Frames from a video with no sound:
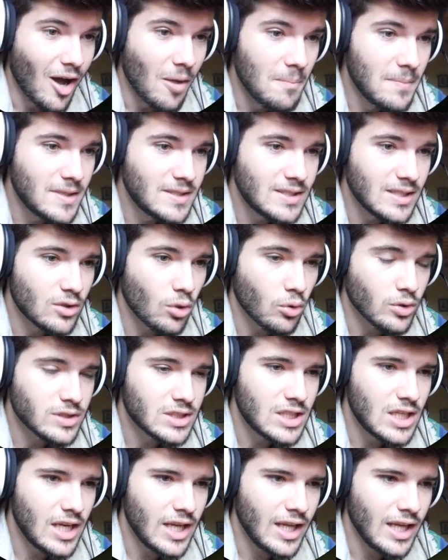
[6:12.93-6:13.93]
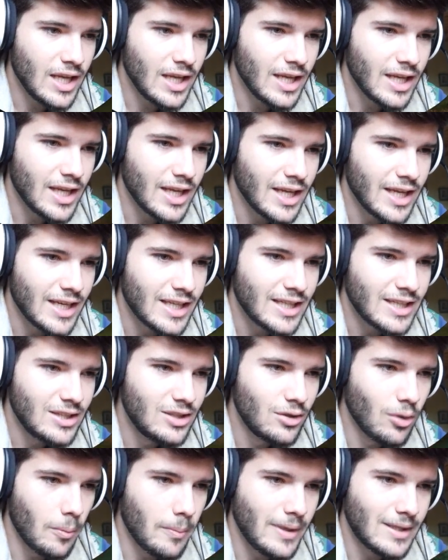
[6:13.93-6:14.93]
Mais c'est trop stylé
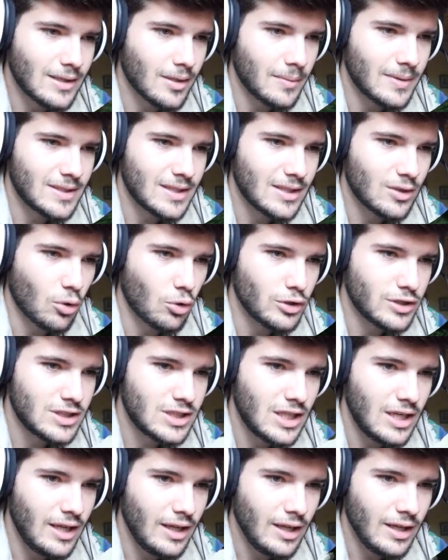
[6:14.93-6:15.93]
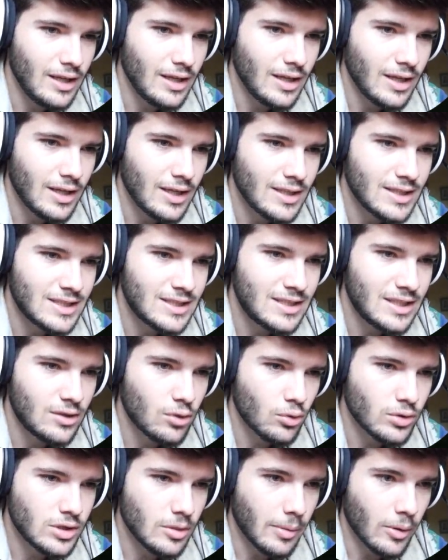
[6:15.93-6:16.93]
Non, mais attends, mais c'est trop stylé c'est
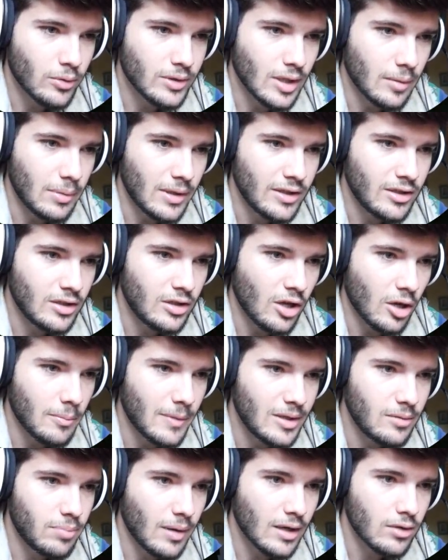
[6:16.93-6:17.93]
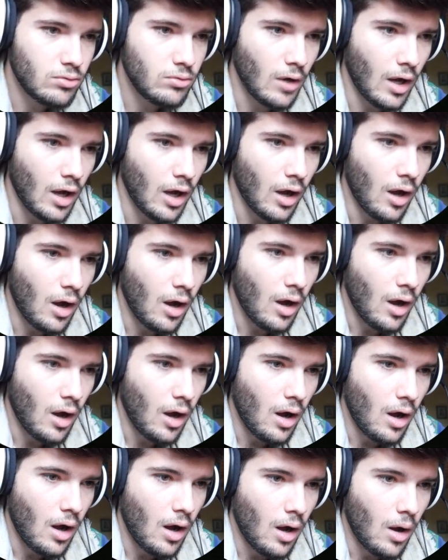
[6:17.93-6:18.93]
trop... Par contre, il y a plein d'Enderman partout, là. Oh,
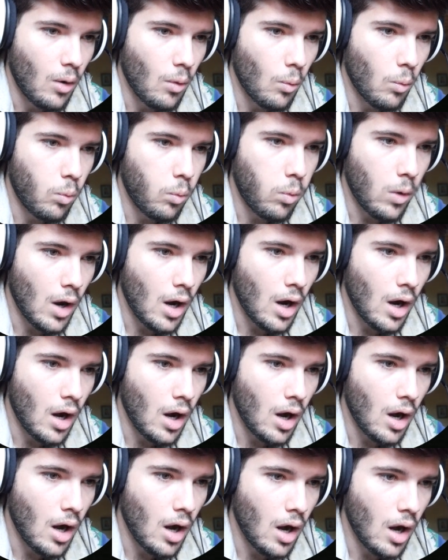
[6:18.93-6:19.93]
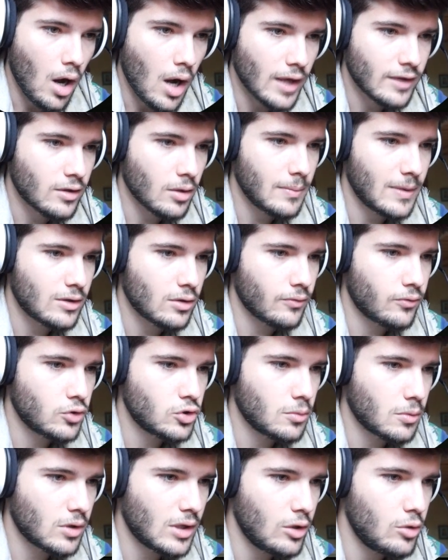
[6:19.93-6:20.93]
waouh Attends, mais attends, faut que
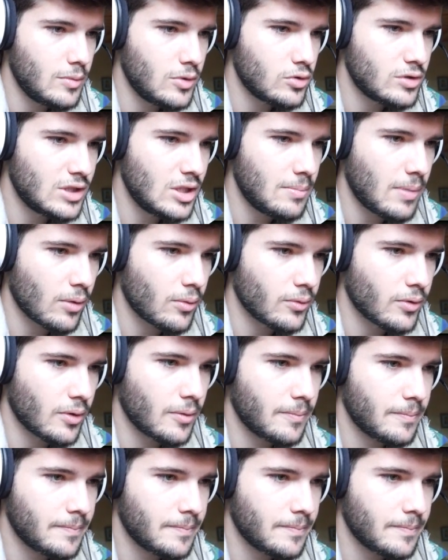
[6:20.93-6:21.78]
je mange la luminosité, par contre.